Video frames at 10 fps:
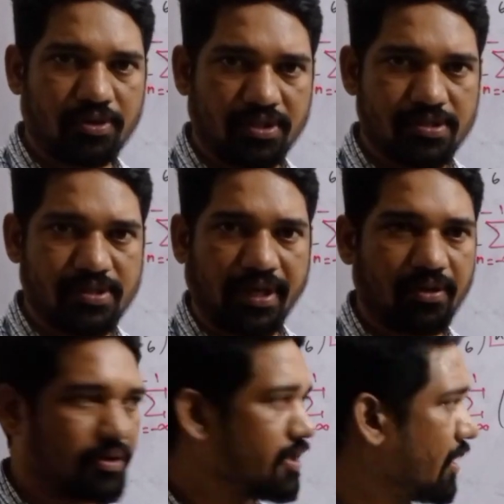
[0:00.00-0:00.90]
on either side
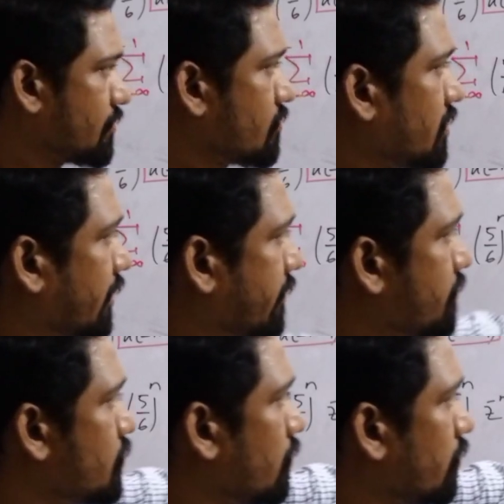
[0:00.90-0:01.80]
or it has to start
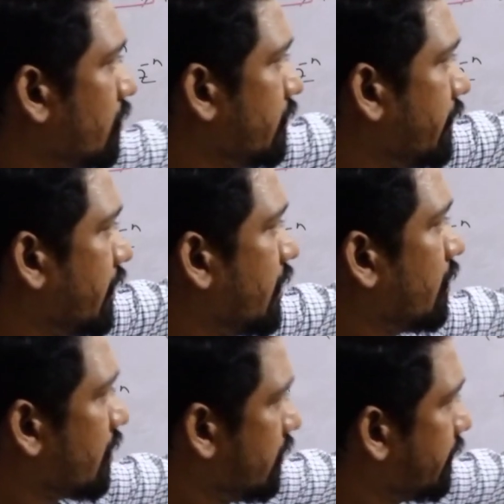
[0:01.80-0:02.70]
from 0 to infinity
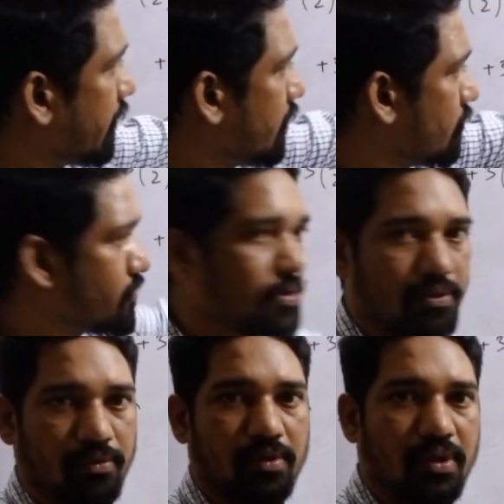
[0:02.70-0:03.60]
or infinite to
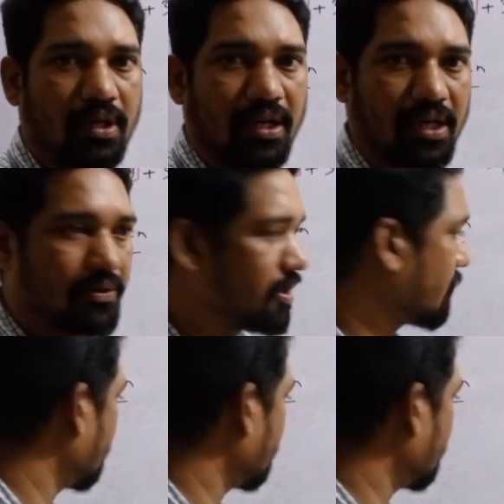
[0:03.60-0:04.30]
0 అలా ఉండాలి